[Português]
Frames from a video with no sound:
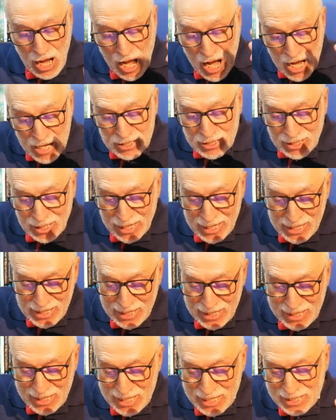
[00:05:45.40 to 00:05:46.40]

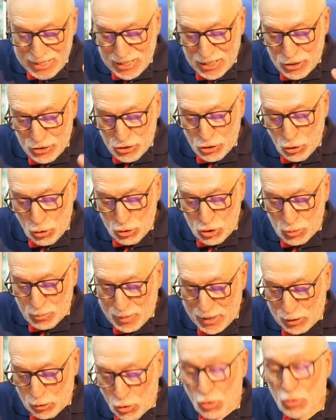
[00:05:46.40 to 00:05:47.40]
Huxley
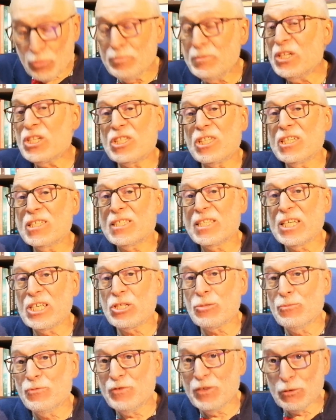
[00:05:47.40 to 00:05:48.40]
interessou-se pelo
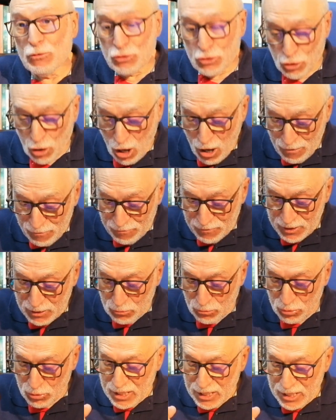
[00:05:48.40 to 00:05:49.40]
misticismo
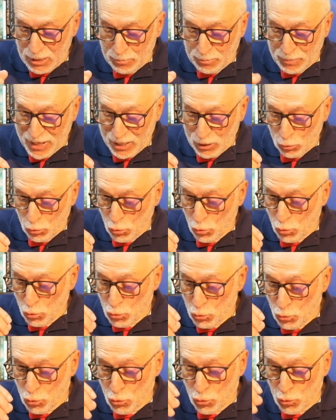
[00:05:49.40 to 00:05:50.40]
filosófico, e
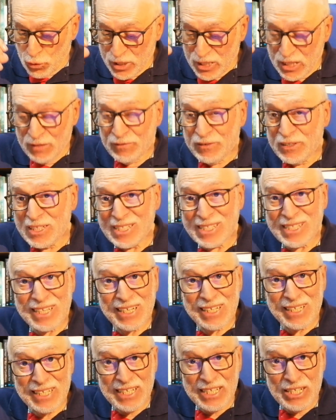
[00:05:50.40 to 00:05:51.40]
pelo
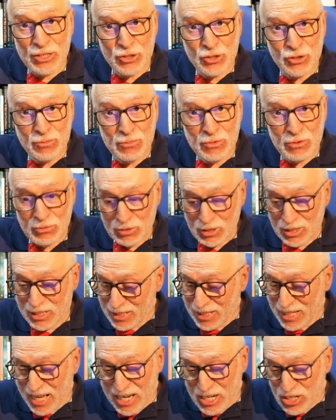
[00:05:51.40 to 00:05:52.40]
universalismo
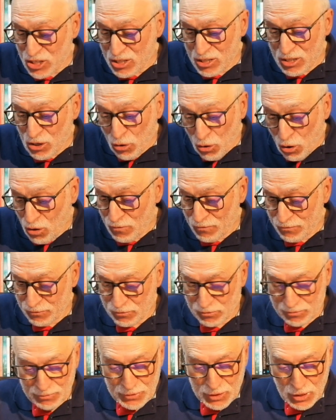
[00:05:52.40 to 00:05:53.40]
desde
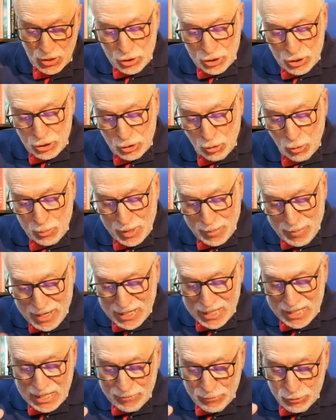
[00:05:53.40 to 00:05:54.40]
novo. E o
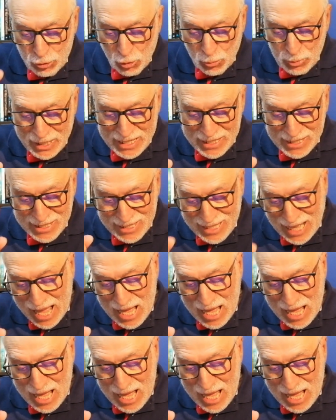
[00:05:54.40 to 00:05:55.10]
primeiro livro sobre esse